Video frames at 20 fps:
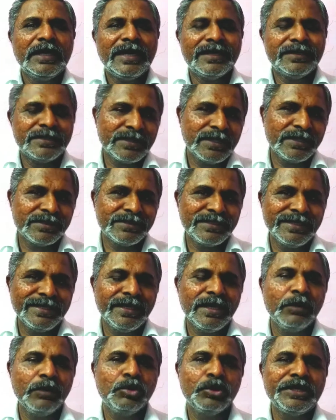அந்த காலத்தில்
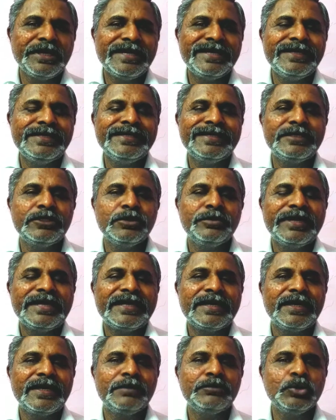எல்லாம் ஒரு ஏழு எட்டு
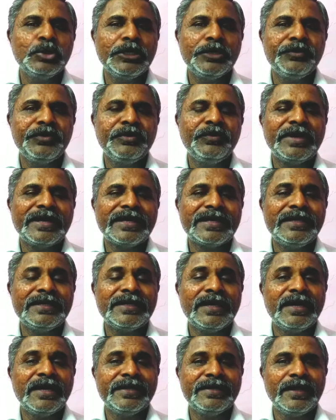மணிக்கெல்லாம் தூங்கி விடுவார்கள்
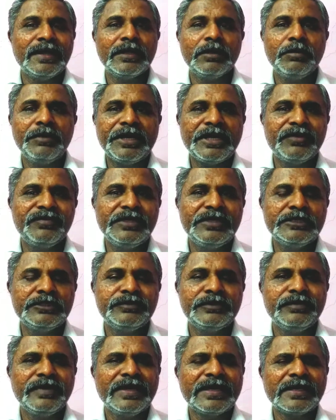காலை நான்கு மணிக்கு விழித்து
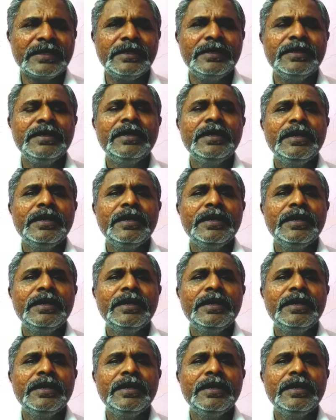விடுவார்கள்